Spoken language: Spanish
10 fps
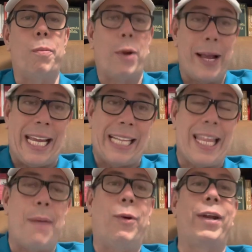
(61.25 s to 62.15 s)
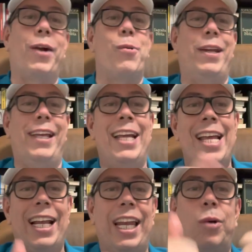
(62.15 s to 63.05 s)
Por aquí estamos, recuerden,
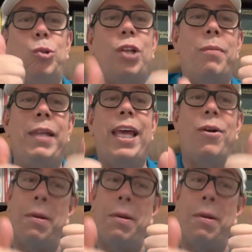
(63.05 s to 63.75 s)
les gusta el video,